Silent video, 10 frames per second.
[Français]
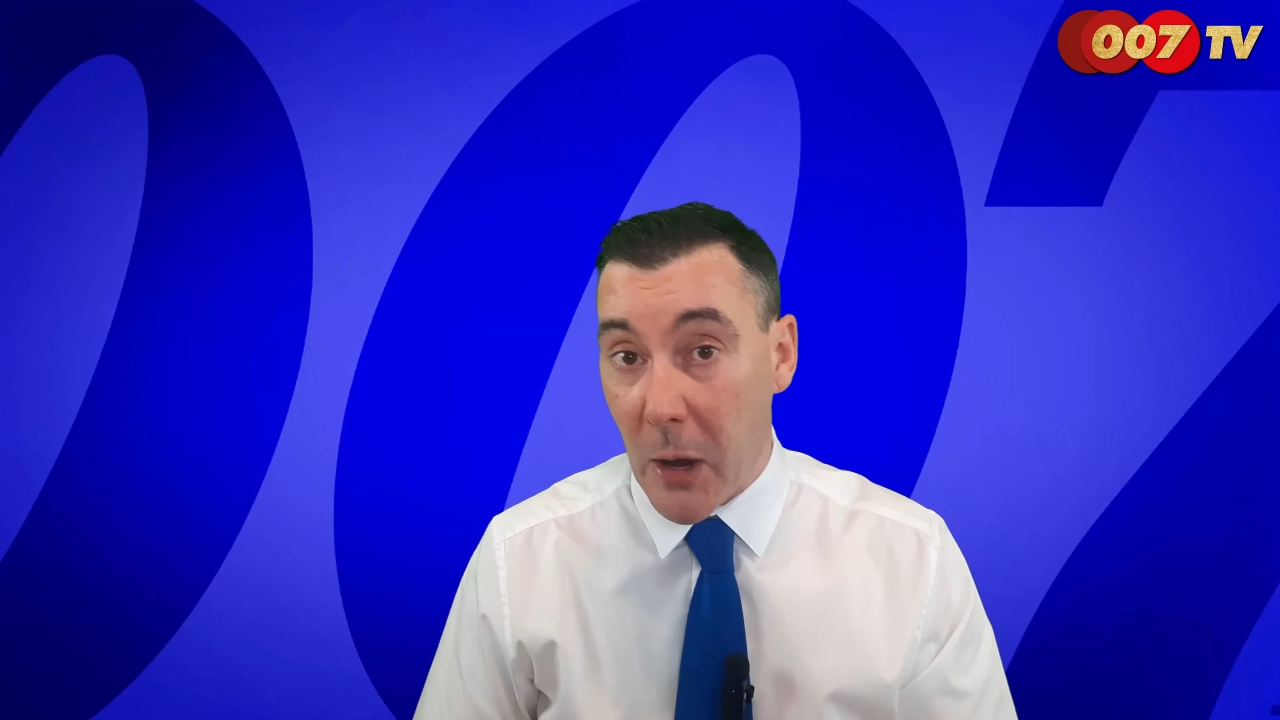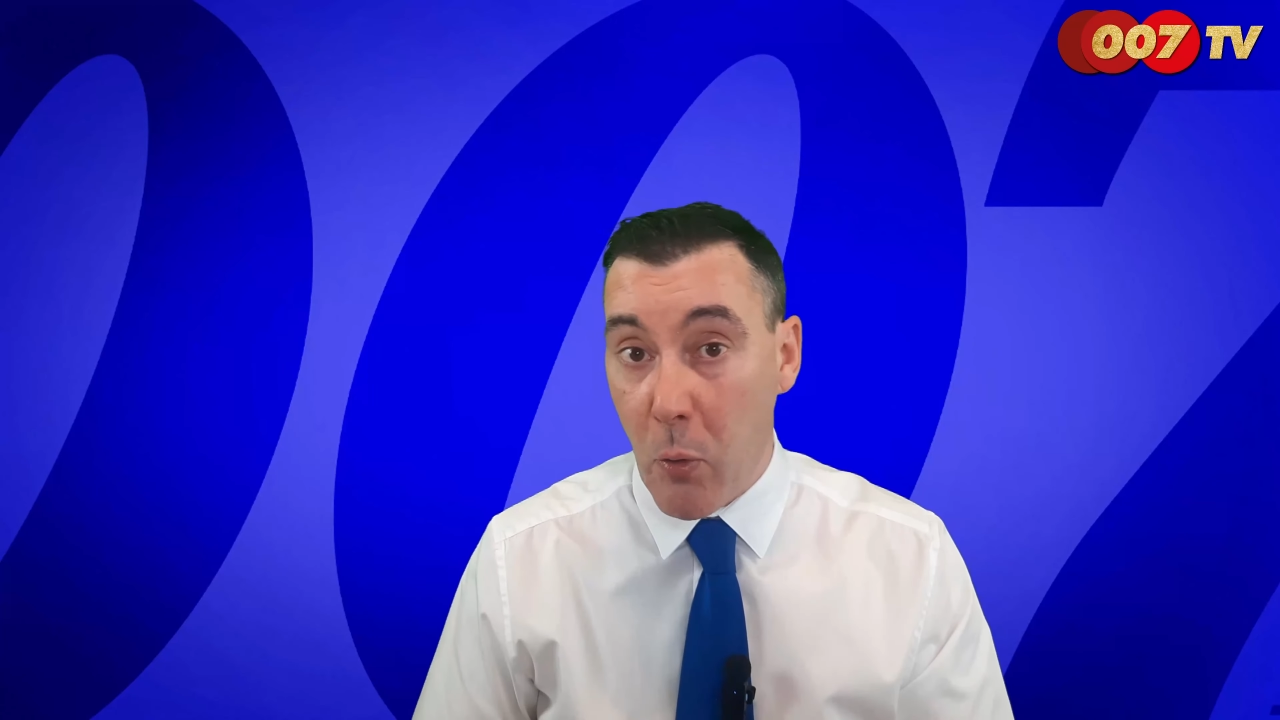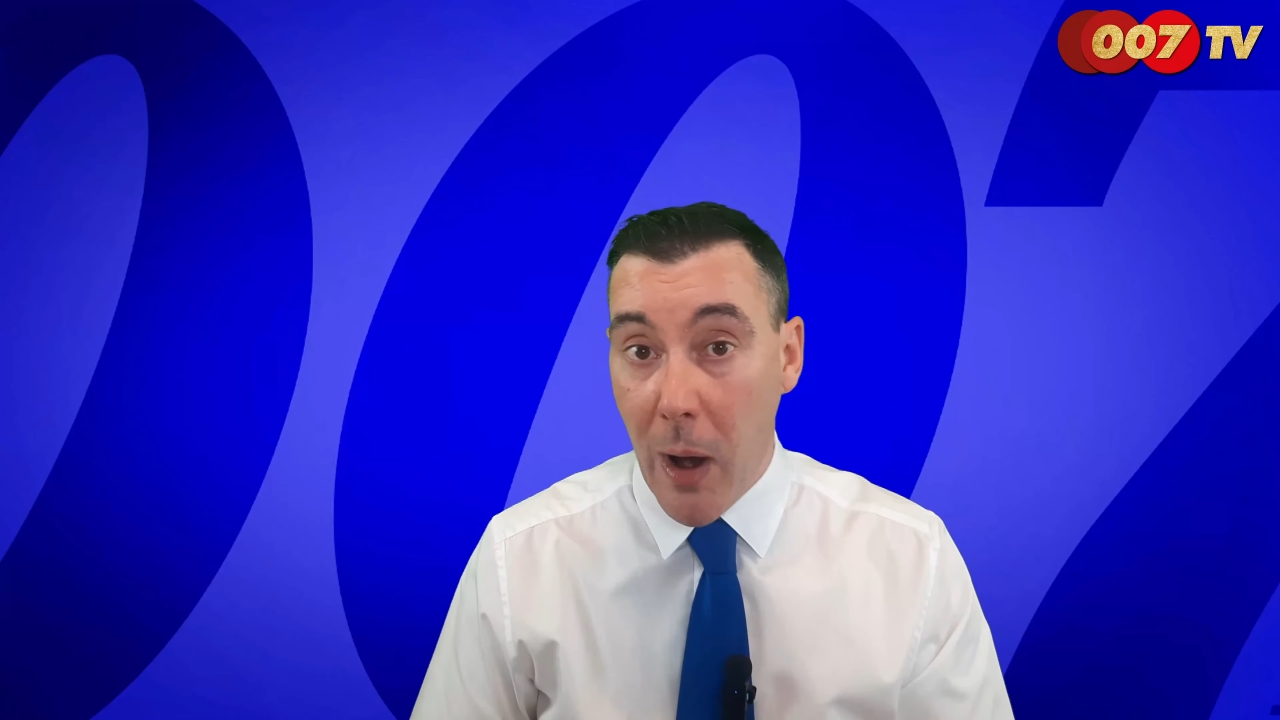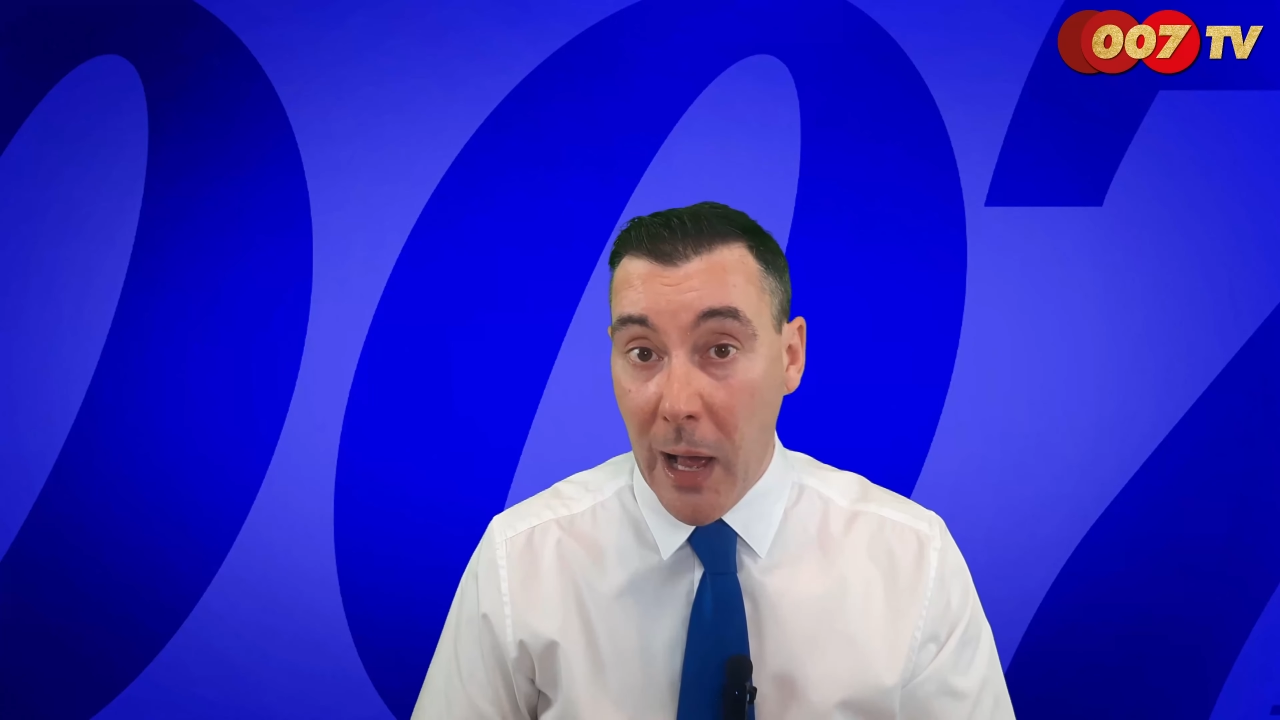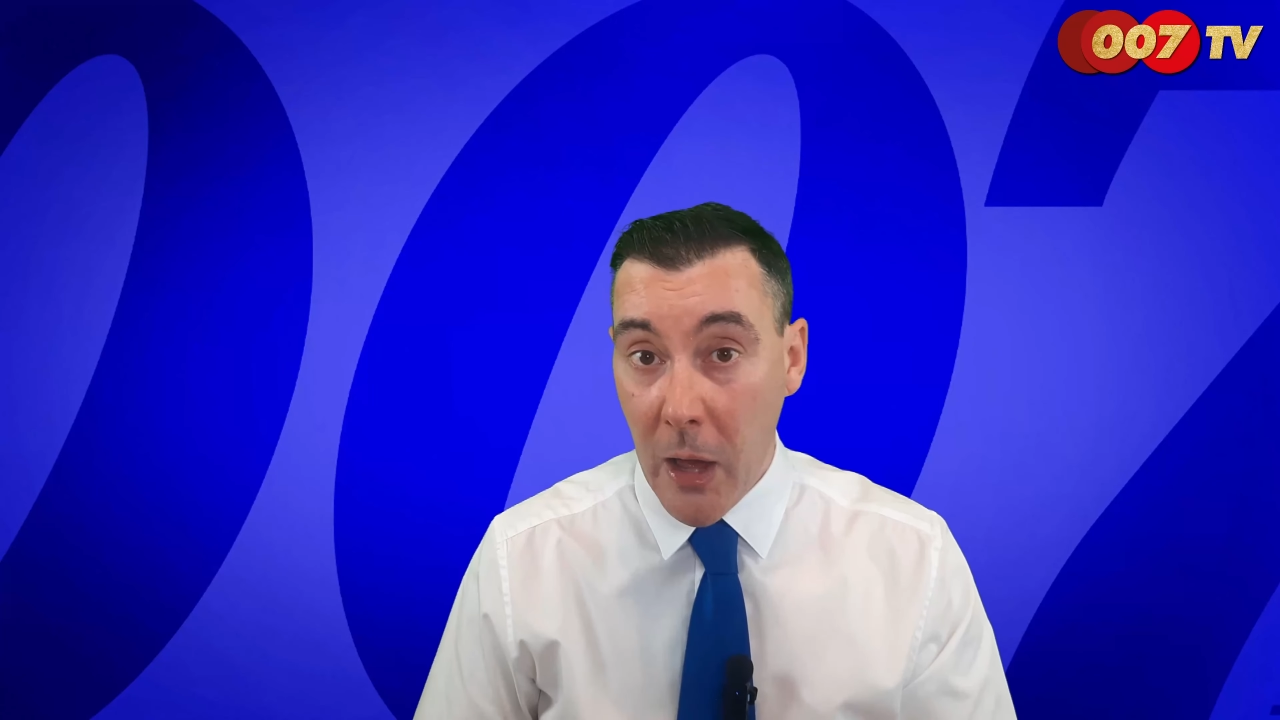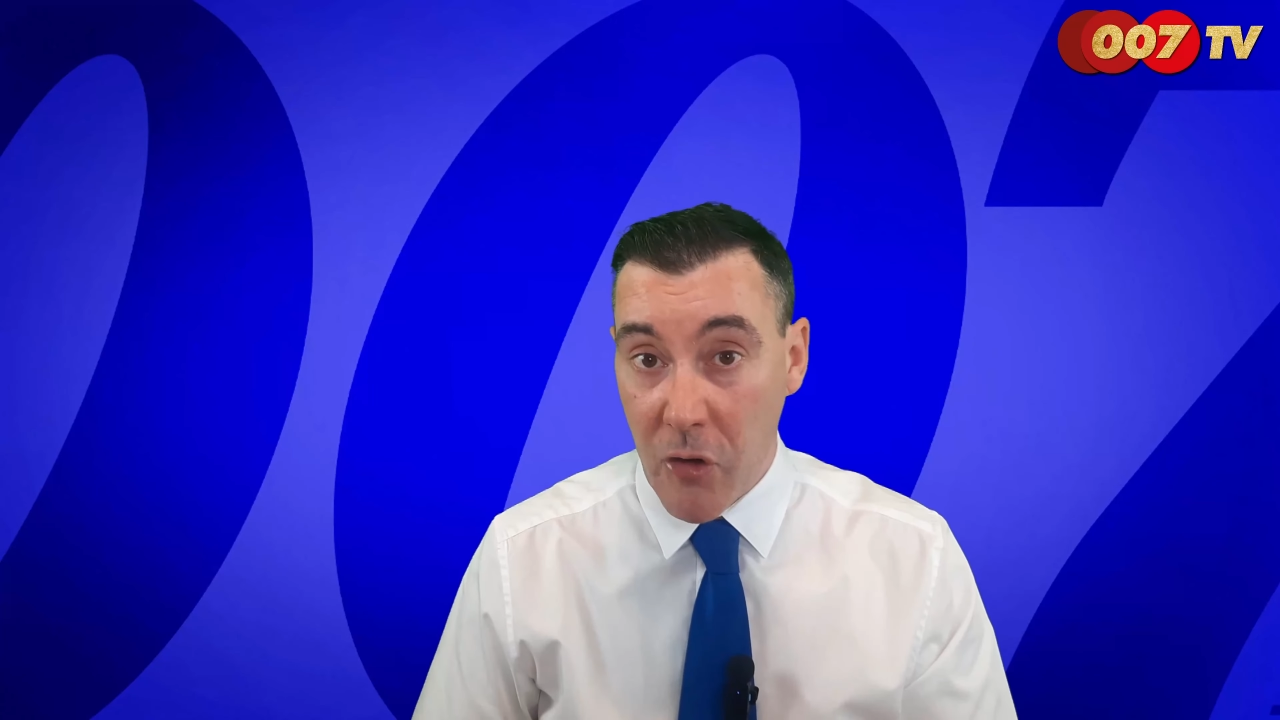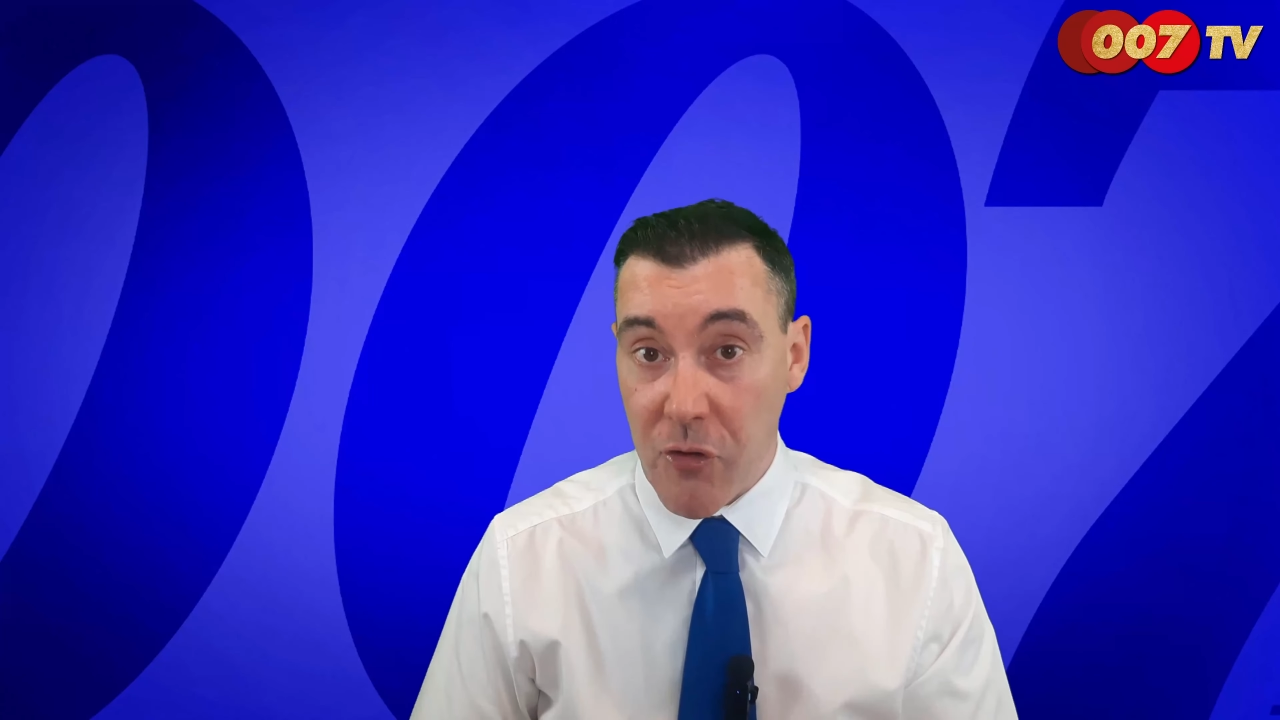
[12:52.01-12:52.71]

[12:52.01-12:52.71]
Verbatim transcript: dire quoi